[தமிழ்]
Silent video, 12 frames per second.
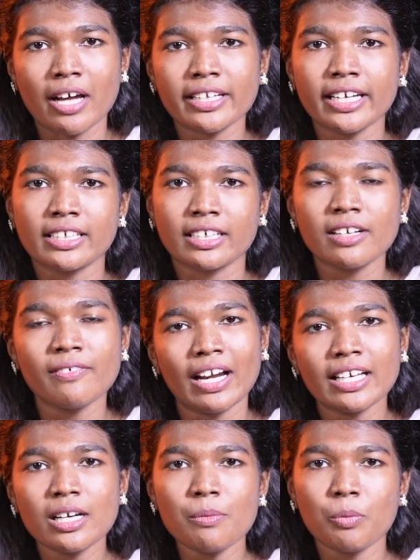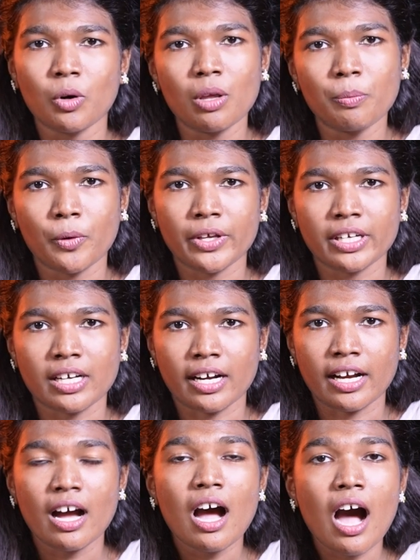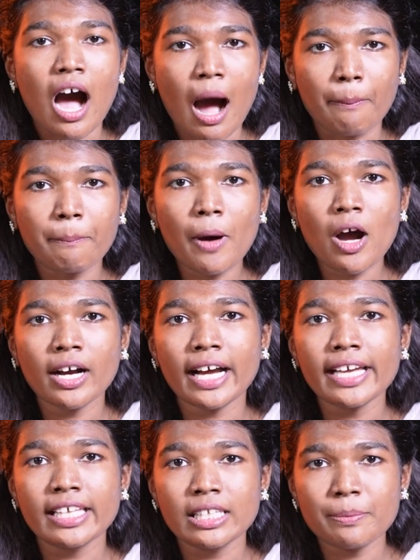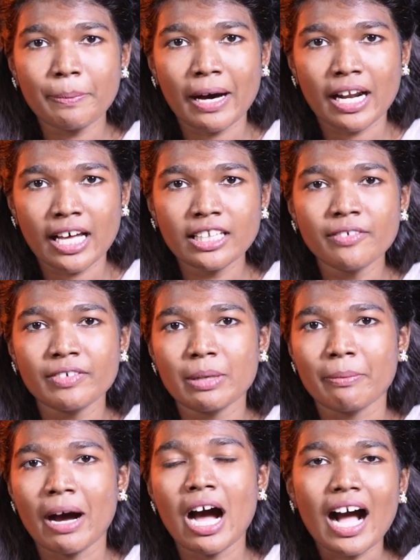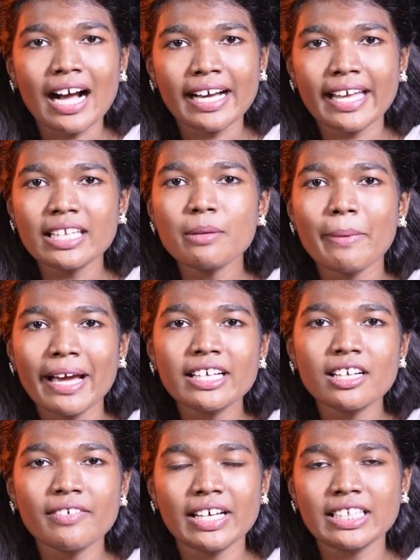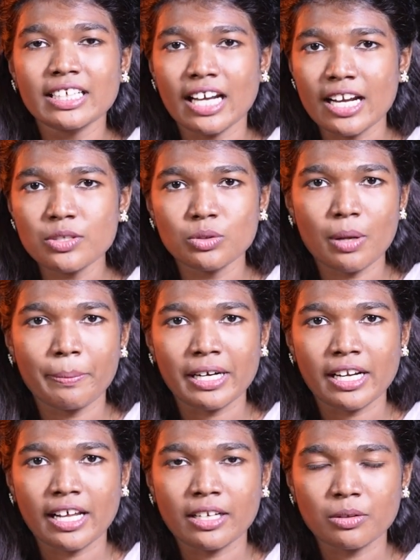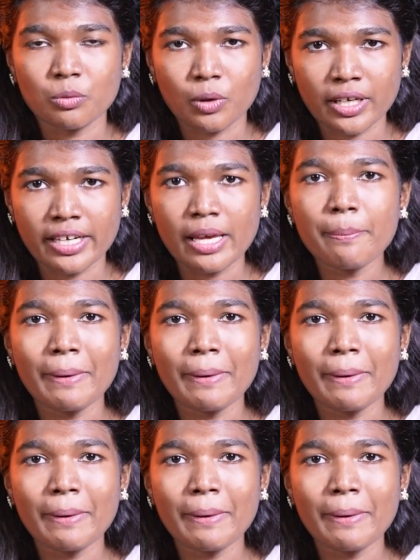மார்க்கெட்டுக்கு வழக்கம் போல போயிருக்காங்க அப்பா அங்கே எதிர்பாராத விதமாக அங்கே இருந்த பயங்கரவாதிகளால் சுடப்படுறாரு உடனே